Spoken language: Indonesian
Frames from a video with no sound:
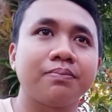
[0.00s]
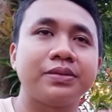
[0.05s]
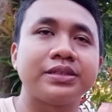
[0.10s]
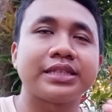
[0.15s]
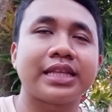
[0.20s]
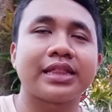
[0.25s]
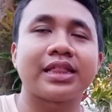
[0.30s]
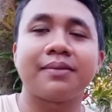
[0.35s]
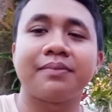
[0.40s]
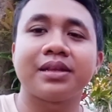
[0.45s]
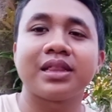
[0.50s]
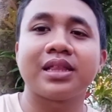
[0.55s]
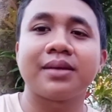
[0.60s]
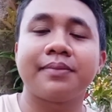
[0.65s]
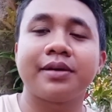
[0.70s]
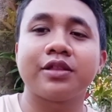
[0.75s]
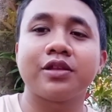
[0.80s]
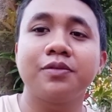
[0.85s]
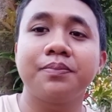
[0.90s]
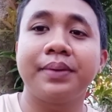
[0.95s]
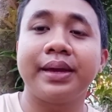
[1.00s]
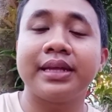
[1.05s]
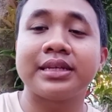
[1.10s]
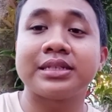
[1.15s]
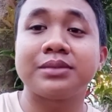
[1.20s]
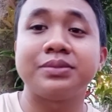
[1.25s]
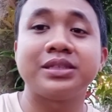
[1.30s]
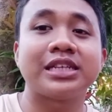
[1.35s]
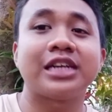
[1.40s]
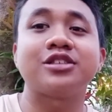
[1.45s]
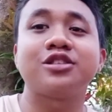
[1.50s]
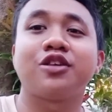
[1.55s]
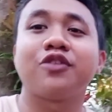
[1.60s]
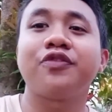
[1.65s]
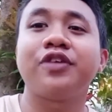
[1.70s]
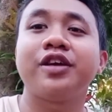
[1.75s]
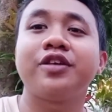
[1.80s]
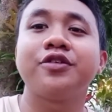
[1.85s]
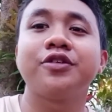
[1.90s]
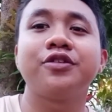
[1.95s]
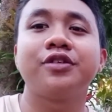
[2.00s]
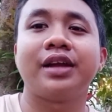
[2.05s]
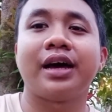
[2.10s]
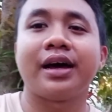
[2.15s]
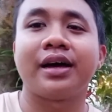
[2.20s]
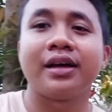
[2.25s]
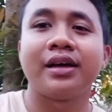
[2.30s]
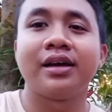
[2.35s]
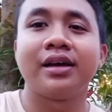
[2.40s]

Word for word: bisa teman-teman tuh bisa survei dulu lah.